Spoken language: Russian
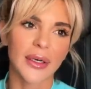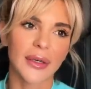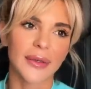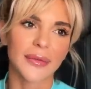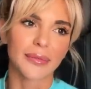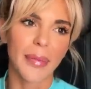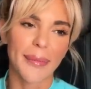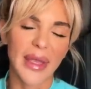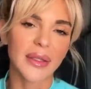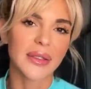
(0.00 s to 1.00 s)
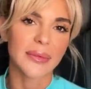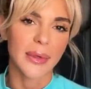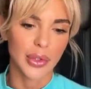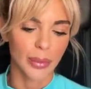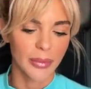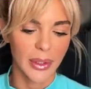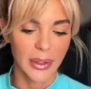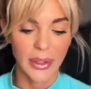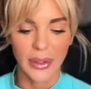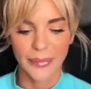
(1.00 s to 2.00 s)
э, по пятницам особенно,
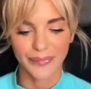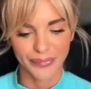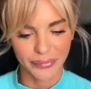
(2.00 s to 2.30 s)
и